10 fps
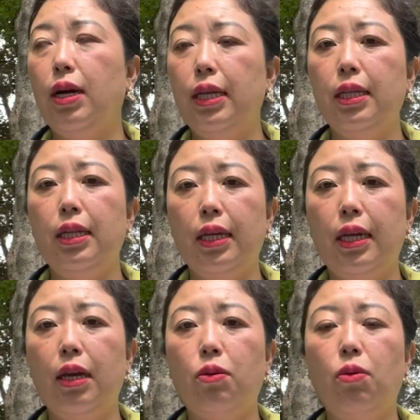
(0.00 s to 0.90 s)
あれでね、
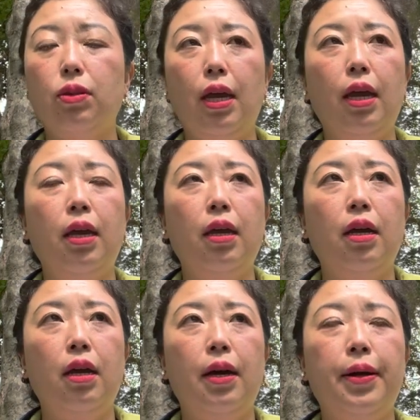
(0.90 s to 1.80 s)
結構ね、
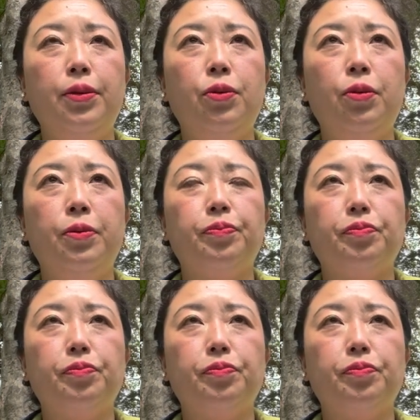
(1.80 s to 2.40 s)
あの、